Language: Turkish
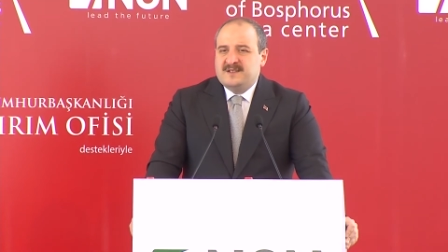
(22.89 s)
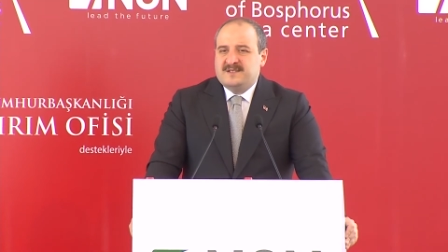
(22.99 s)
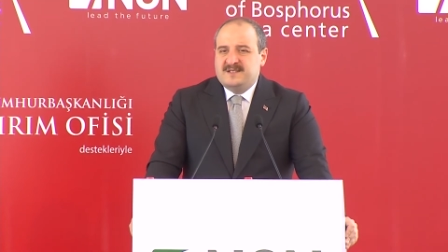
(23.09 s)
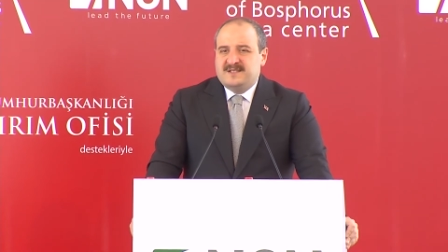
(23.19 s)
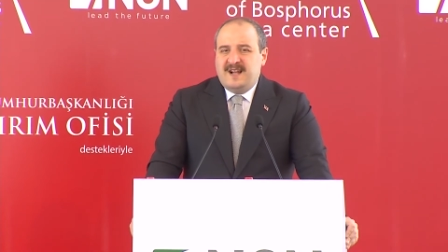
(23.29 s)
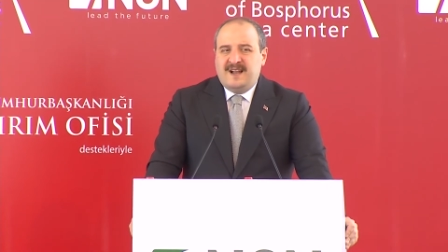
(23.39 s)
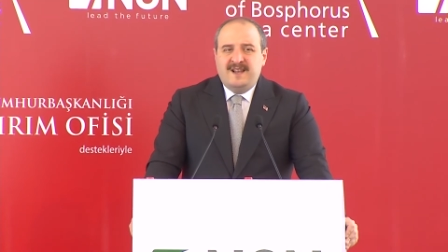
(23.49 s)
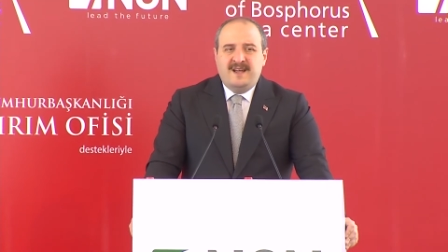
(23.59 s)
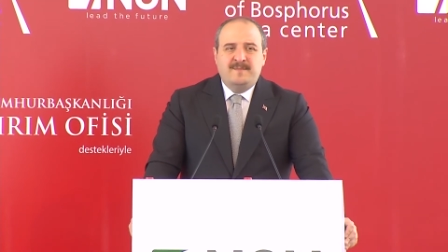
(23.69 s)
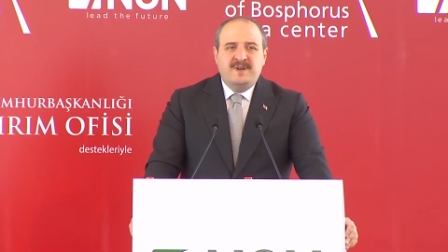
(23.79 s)

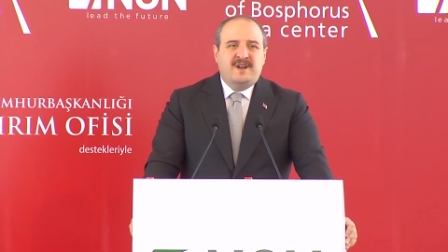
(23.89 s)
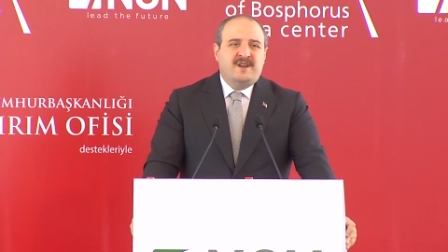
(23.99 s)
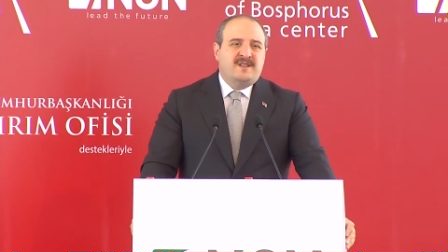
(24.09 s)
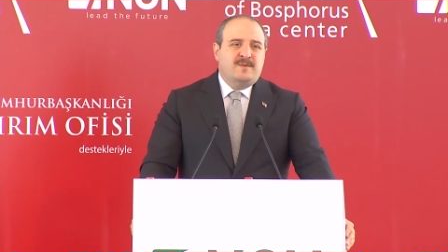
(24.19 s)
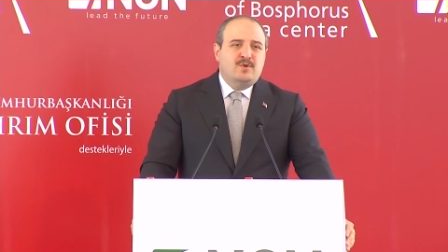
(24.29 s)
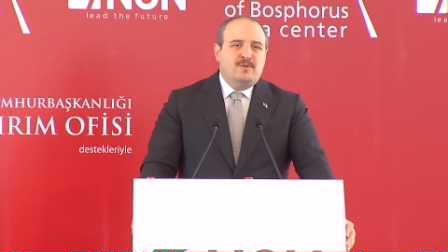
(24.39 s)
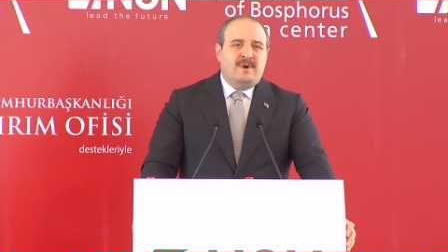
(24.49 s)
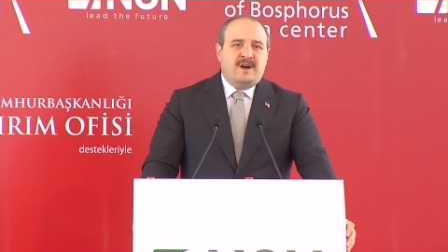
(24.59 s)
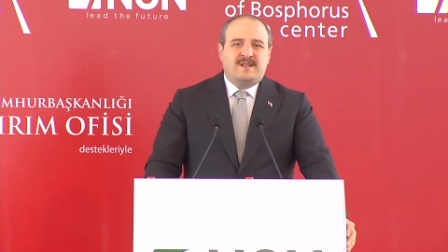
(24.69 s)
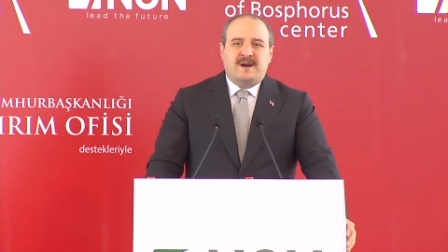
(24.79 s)
sizlerle bir arada
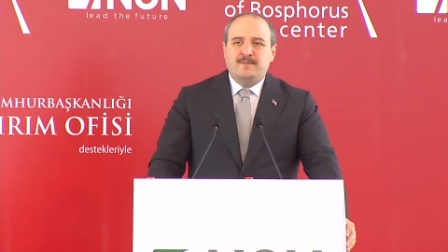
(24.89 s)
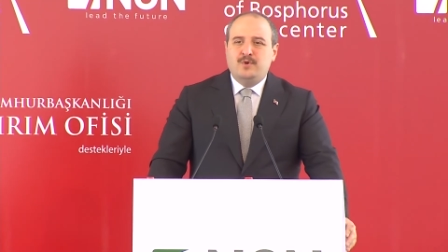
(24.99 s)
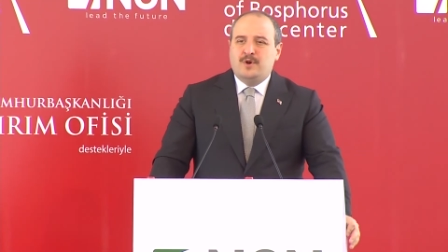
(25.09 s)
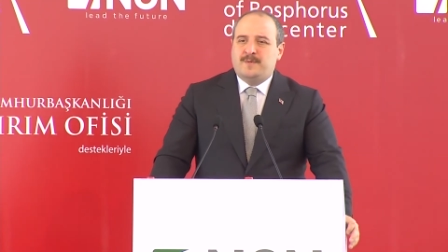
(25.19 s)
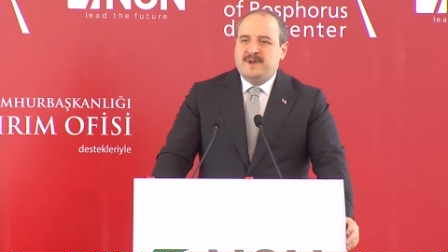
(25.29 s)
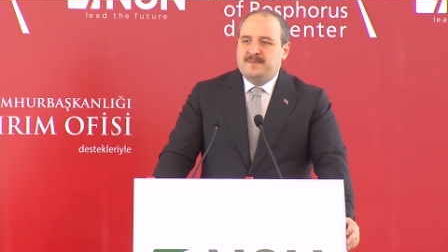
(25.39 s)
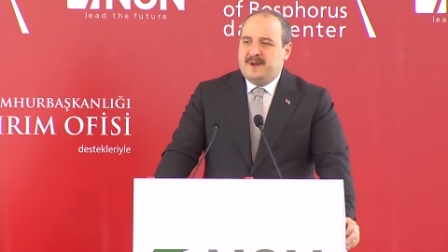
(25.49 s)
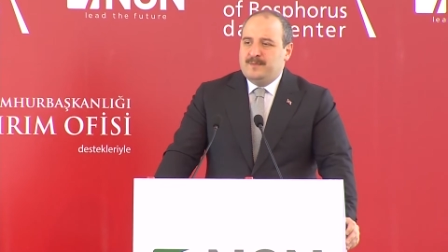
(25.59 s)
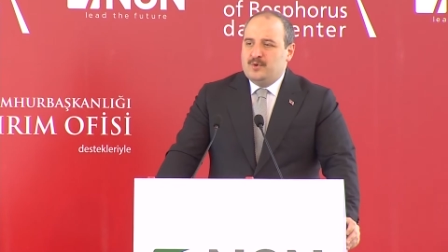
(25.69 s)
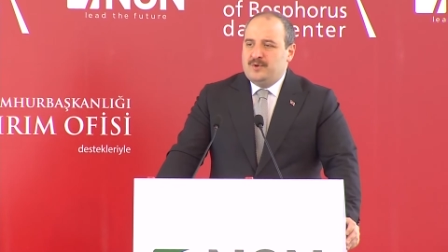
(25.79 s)
bulunmaktan büyük bir
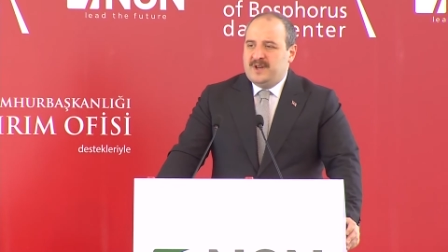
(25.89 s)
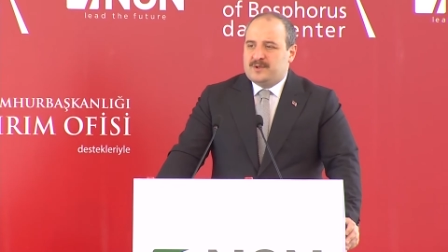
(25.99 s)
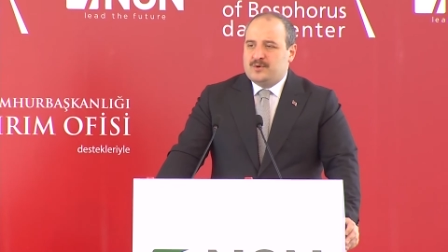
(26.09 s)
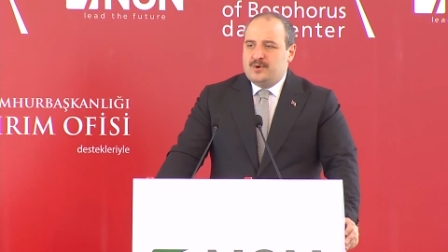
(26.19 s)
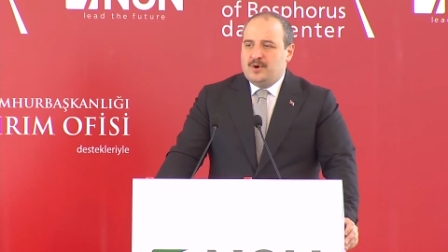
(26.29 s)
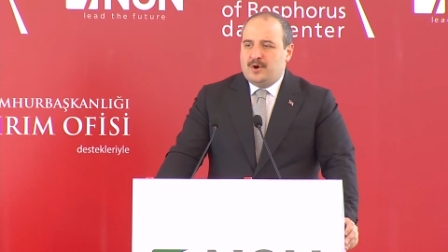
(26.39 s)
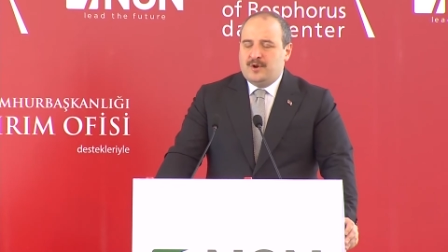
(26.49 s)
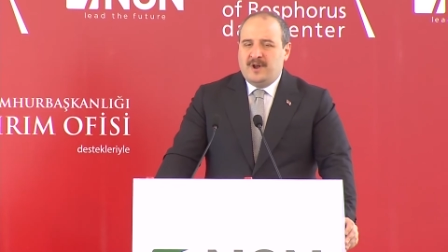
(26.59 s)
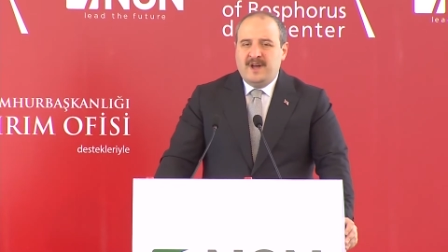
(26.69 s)
memnuniyet duyuyor.